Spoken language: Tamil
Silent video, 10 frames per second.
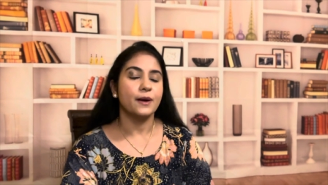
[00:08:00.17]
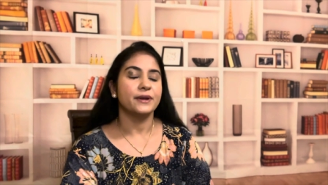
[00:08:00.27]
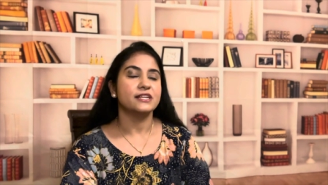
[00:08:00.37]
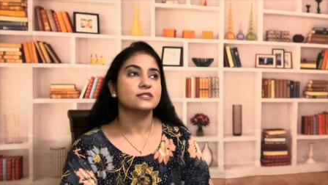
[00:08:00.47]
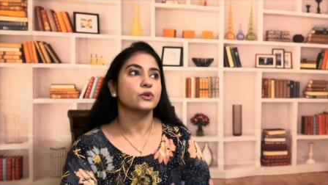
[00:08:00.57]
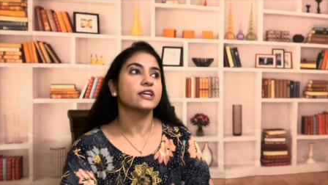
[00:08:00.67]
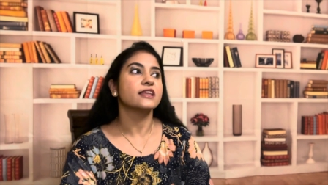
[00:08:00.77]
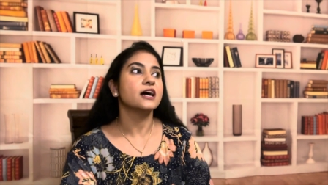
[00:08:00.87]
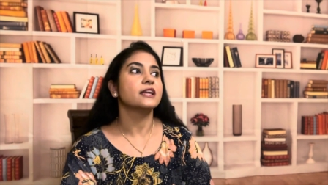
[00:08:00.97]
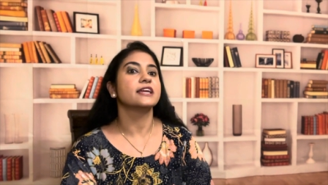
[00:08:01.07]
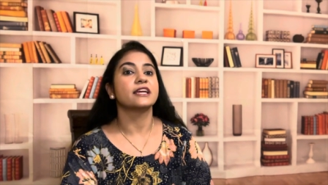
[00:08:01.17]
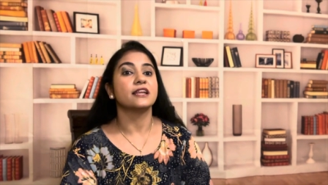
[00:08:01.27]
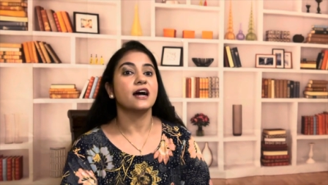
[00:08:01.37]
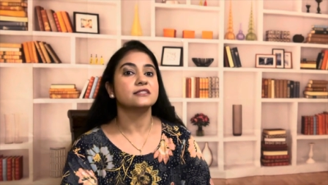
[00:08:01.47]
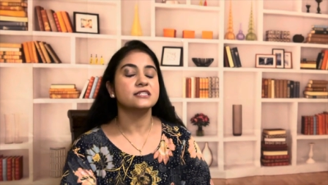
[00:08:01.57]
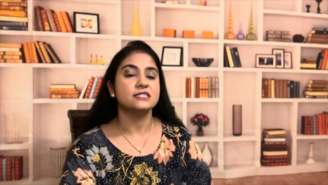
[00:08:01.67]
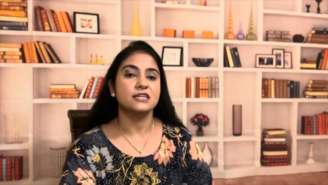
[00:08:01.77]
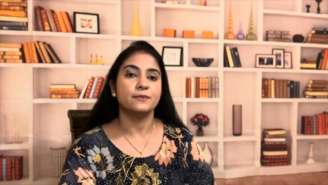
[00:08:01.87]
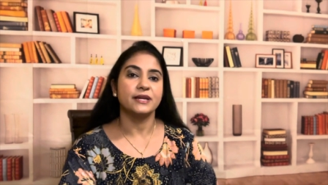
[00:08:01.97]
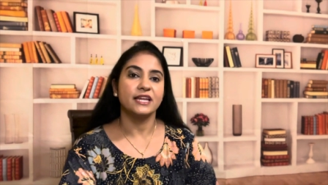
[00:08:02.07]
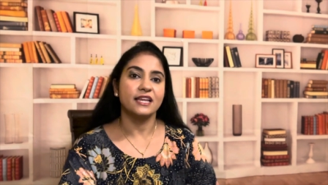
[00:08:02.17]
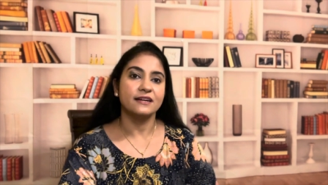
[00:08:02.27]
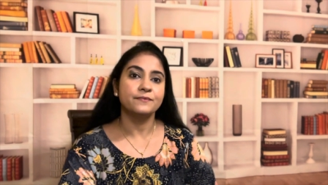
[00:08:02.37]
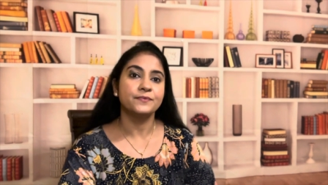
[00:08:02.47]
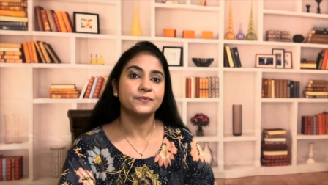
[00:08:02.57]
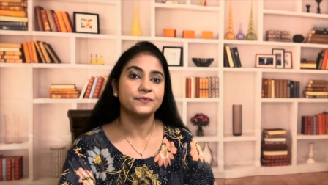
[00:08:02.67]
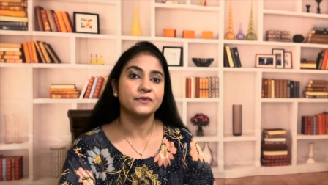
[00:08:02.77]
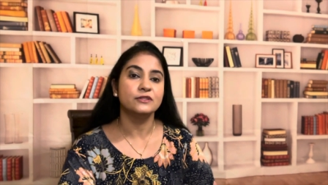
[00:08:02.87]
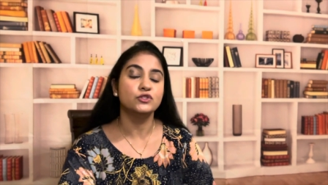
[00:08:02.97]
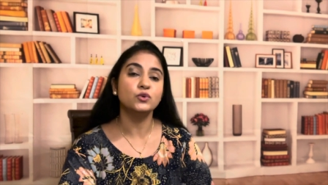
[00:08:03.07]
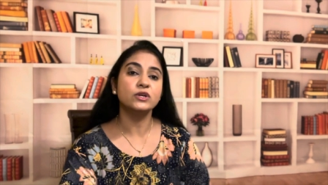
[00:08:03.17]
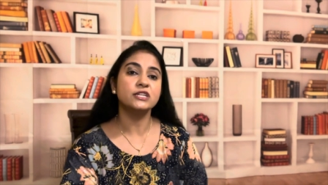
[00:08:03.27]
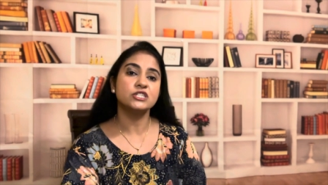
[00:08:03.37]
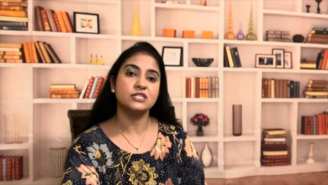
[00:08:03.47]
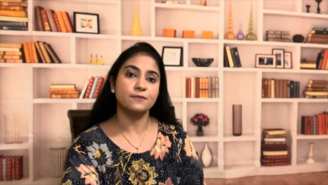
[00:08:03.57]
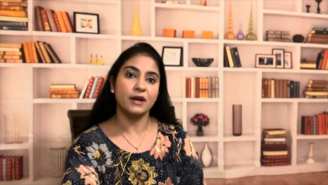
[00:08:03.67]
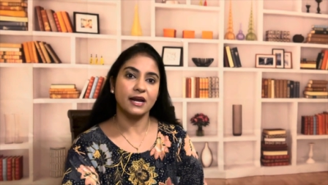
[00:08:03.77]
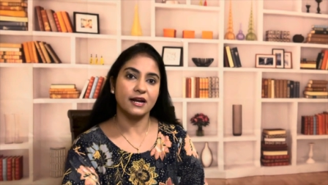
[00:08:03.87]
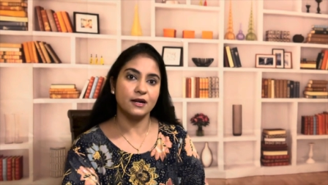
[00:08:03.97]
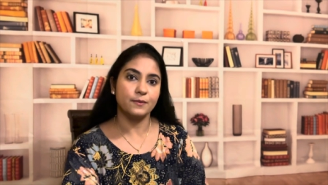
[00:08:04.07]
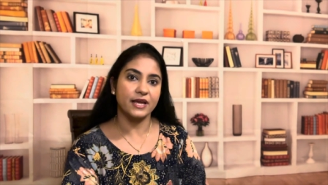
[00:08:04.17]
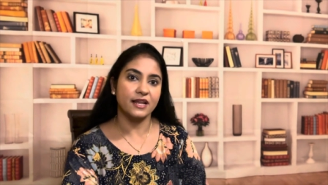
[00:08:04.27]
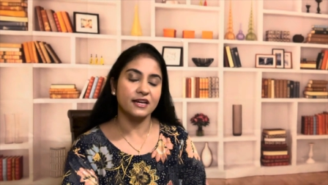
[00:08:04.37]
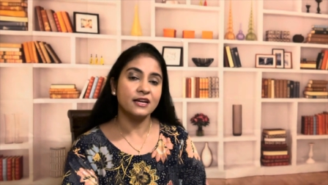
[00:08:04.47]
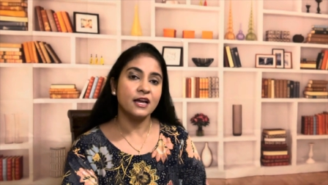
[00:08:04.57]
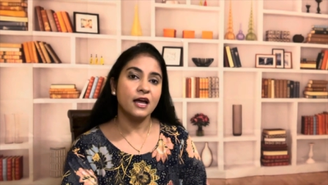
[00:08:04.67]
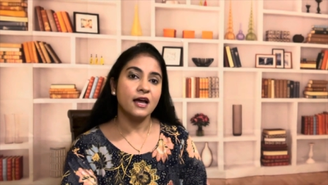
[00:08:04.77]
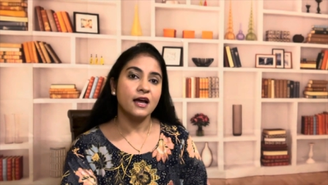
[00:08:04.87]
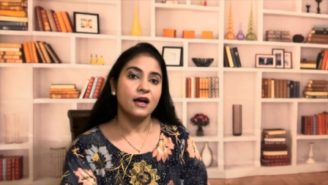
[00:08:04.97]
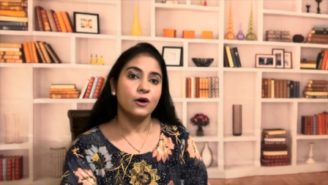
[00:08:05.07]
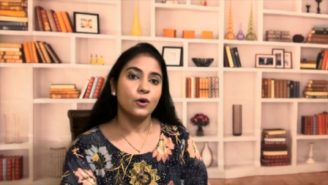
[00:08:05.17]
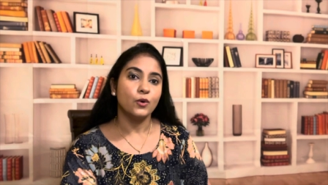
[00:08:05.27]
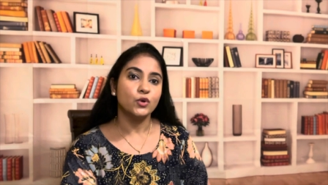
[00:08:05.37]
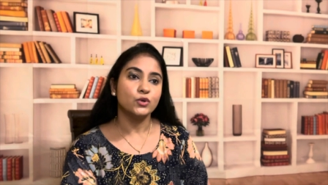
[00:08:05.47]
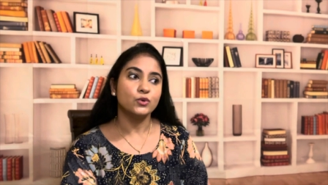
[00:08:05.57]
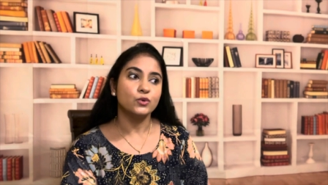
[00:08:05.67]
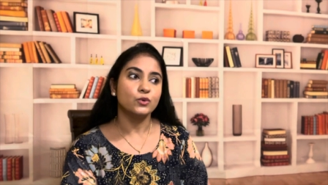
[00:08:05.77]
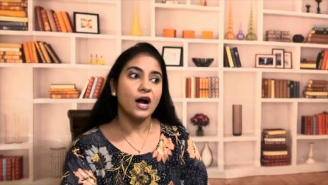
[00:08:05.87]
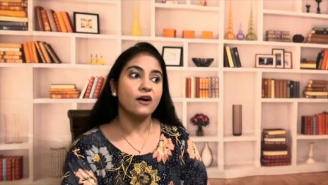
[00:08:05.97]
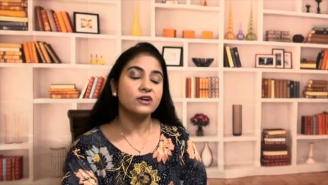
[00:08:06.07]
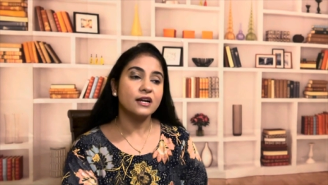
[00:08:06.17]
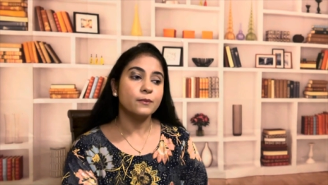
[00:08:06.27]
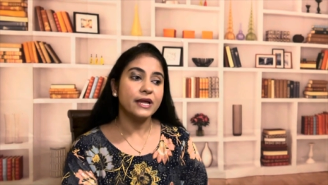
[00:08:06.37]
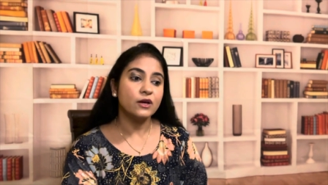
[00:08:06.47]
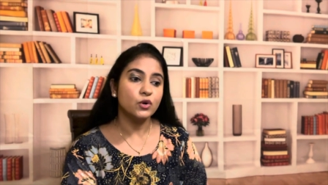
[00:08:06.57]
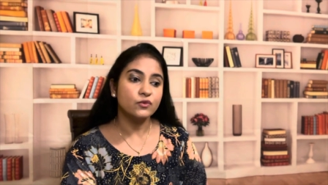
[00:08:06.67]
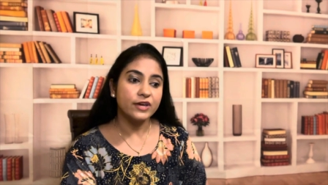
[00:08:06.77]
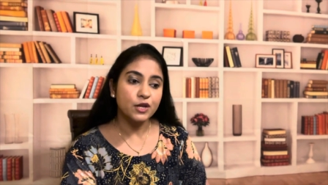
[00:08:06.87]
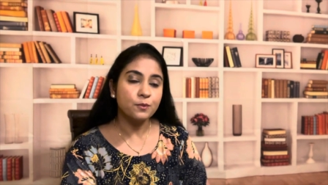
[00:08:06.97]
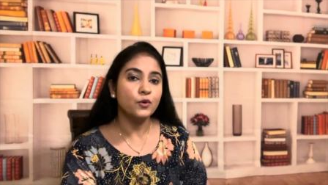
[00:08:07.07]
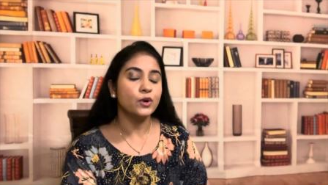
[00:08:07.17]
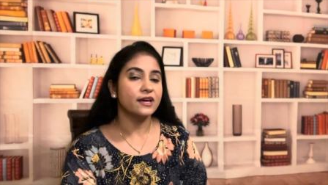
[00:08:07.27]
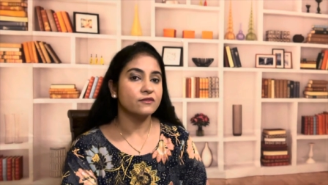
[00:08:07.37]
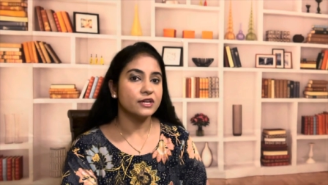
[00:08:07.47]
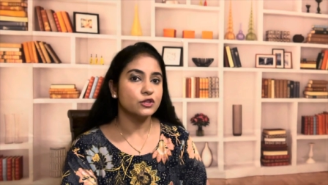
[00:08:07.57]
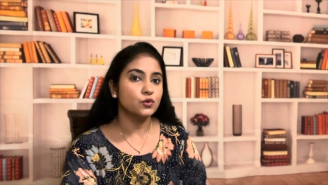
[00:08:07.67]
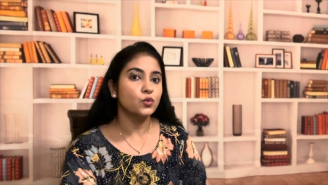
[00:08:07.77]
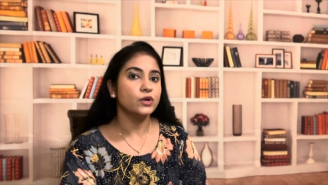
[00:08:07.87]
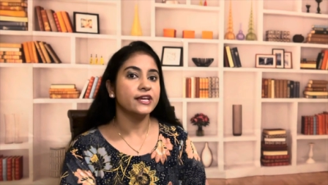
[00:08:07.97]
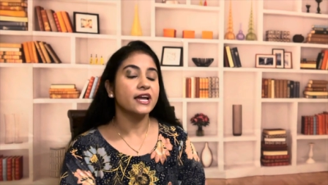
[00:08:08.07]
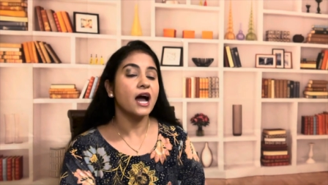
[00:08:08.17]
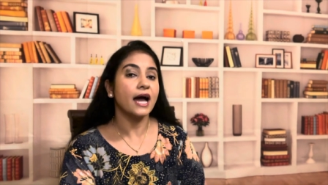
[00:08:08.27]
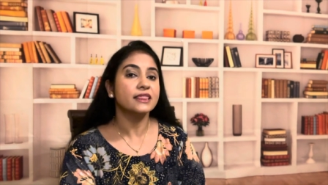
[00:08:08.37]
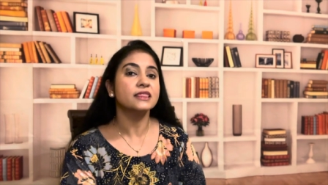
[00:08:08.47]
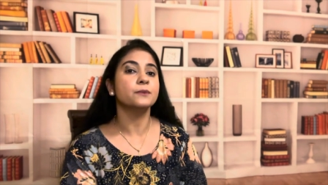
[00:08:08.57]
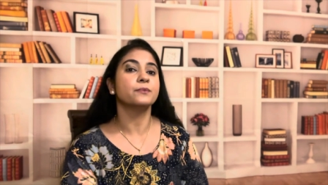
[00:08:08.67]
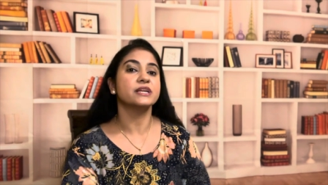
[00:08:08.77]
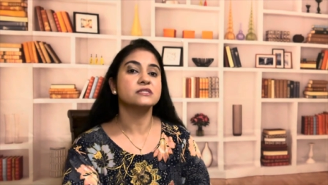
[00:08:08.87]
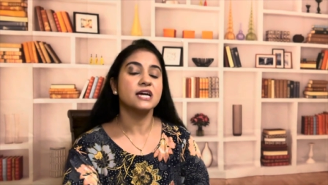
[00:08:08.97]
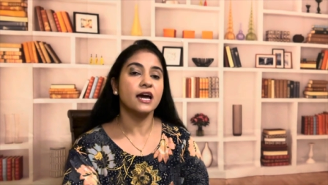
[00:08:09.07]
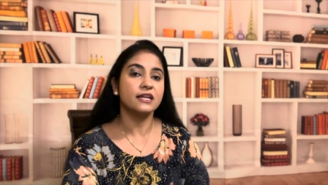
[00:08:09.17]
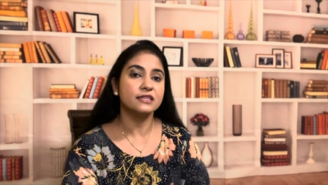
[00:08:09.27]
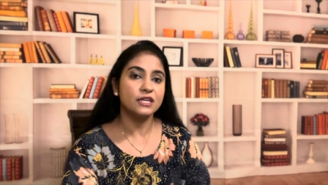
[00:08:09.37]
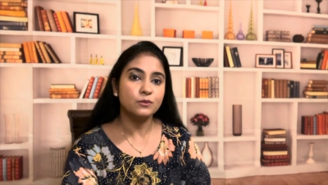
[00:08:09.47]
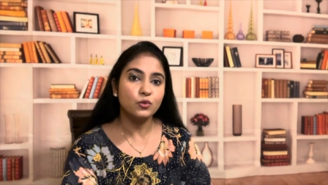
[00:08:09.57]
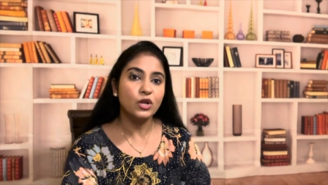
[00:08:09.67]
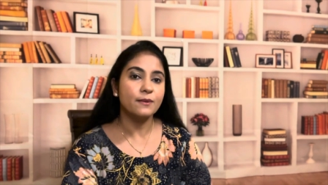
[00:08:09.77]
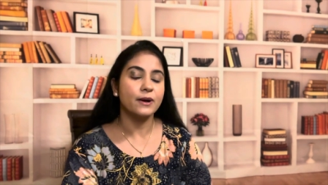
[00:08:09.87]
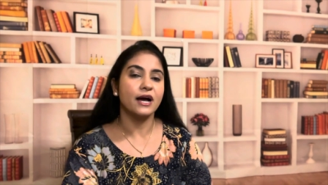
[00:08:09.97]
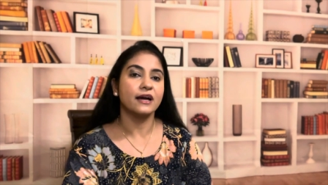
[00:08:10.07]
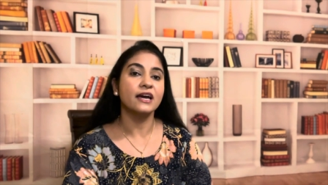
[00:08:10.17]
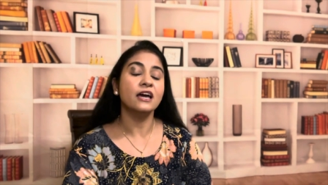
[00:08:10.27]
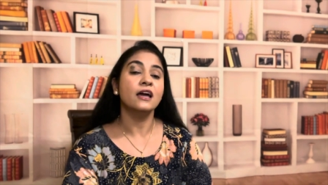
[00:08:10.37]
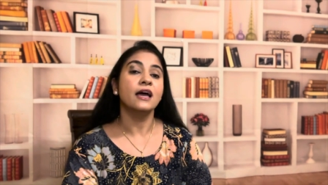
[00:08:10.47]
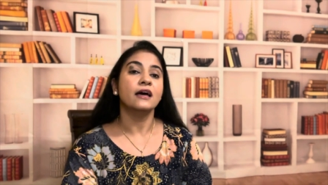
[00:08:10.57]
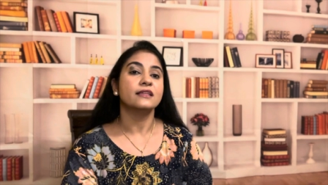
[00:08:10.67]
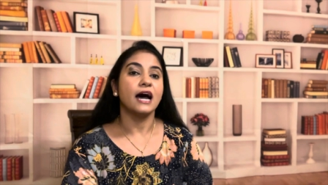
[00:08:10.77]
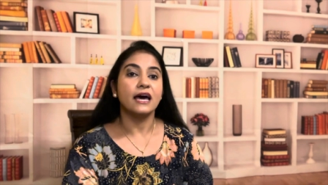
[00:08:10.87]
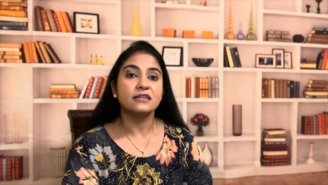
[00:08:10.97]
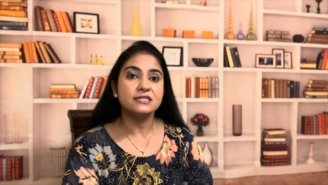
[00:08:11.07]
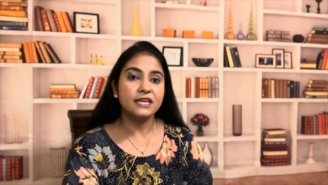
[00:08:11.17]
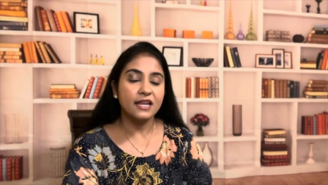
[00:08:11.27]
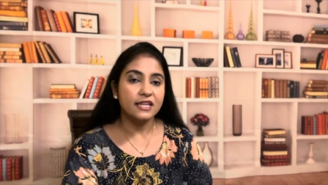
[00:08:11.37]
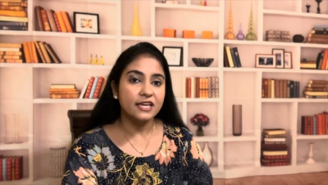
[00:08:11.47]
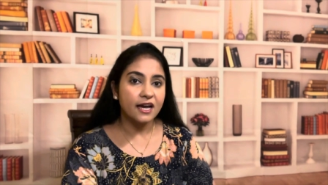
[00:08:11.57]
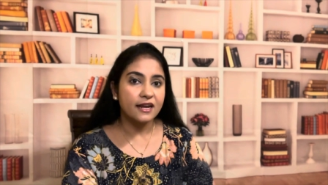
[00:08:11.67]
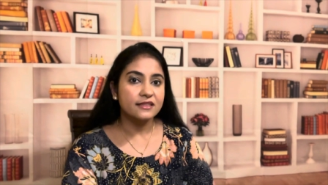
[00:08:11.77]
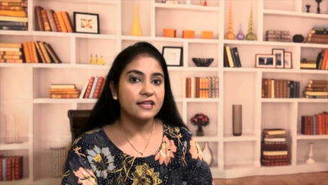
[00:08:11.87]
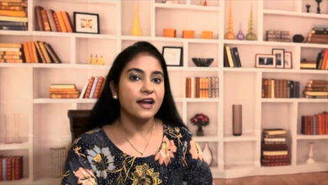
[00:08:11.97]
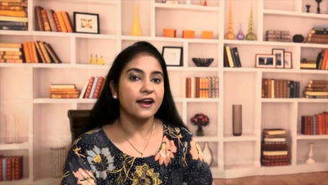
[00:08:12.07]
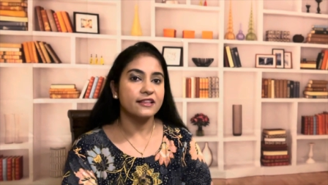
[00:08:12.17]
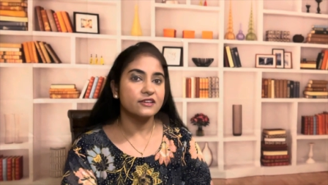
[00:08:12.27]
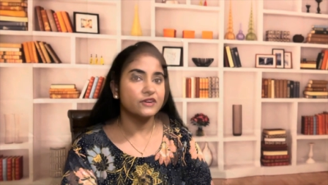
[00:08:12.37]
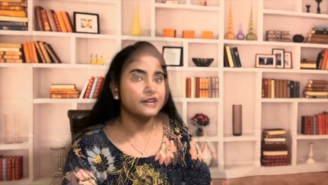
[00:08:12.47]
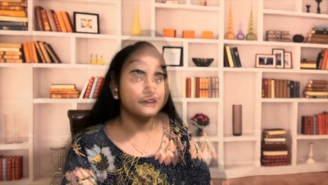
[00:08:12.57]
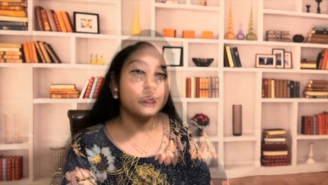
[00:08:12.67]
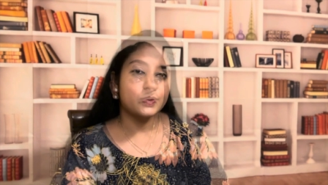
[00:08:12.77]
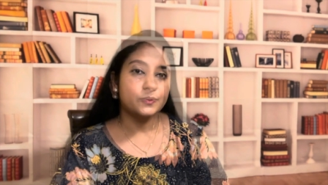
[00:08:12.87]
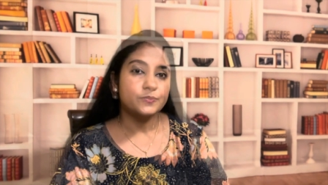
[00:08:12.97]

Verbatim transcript: அப்படின்னு சொன்னிங்கன்னா அன்றைக்கி நாசி ஜெர்மனியில் ஜூயிஷ் மக்கள் மேலே ஒரு அவங்கள மேல ஒரு வெறுப்பு உணர்வை தூண்டிய அந்த பிரச்சாரத்தின் மூலமாக அரசியல் அதிகாரத்தை அடைந்தவர் ஹிட்லர்